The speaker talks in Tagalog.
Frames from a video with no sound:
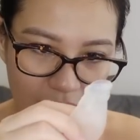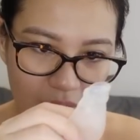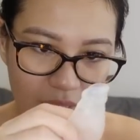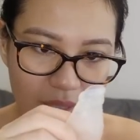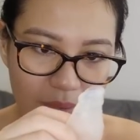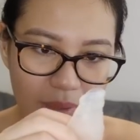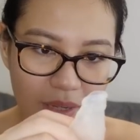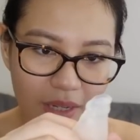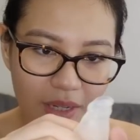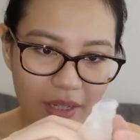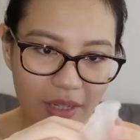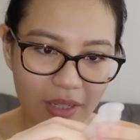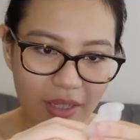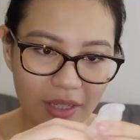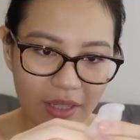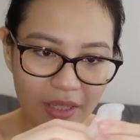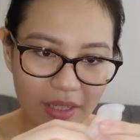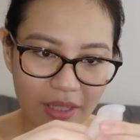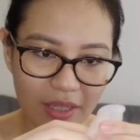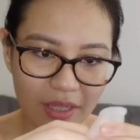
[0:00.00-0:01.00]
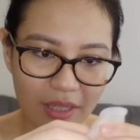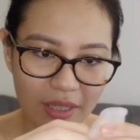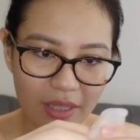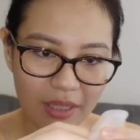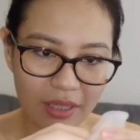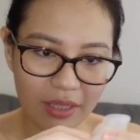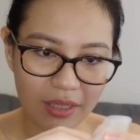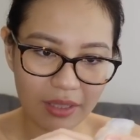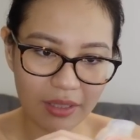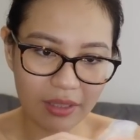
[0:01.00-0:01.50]
diba?
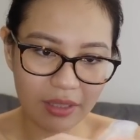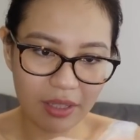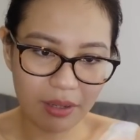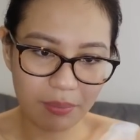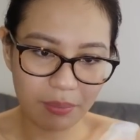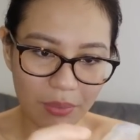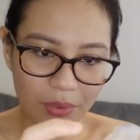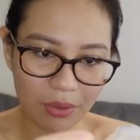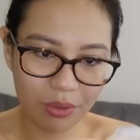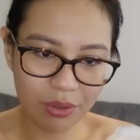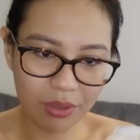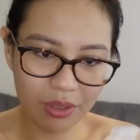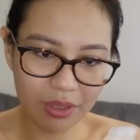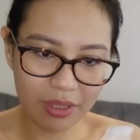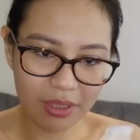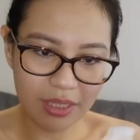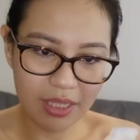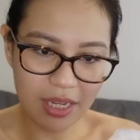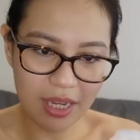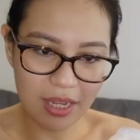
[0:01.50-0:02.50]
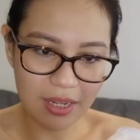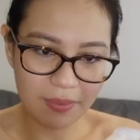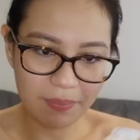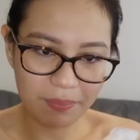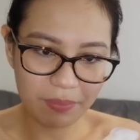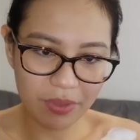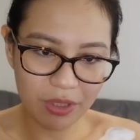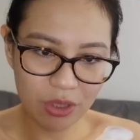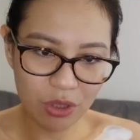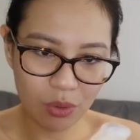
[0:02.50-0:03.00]
Tapos, yan.
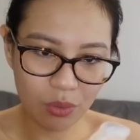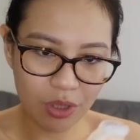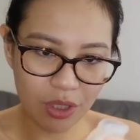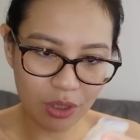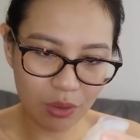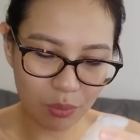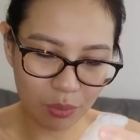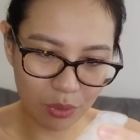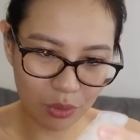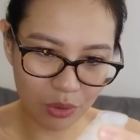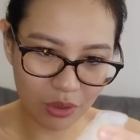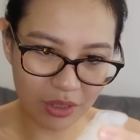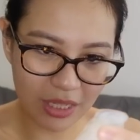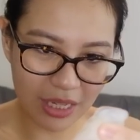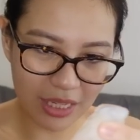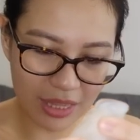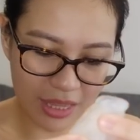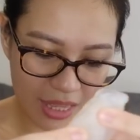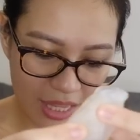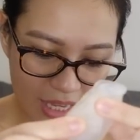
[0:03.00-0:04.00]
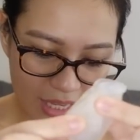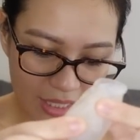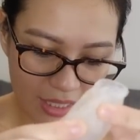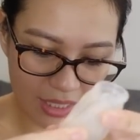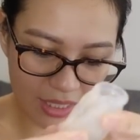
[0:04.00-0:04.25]
So, it will look like this.